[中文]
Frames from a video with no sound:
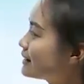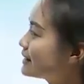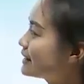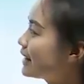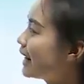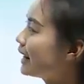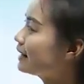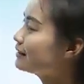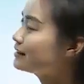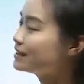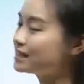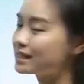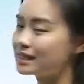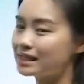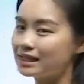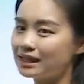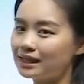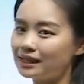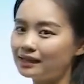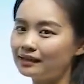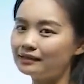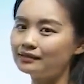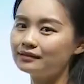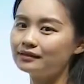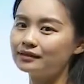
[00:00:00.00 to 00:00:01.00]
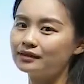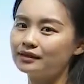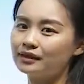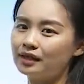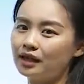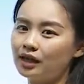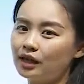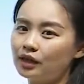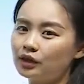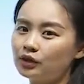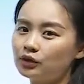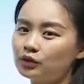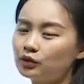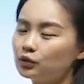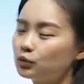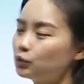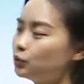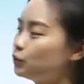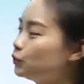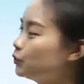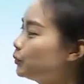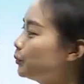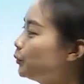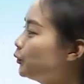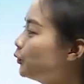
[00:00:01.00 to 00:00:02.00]
山行》
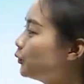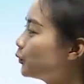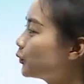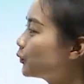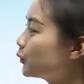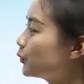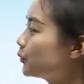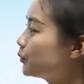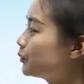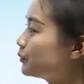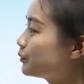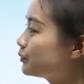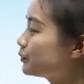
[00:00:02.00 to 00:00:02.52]
杜牧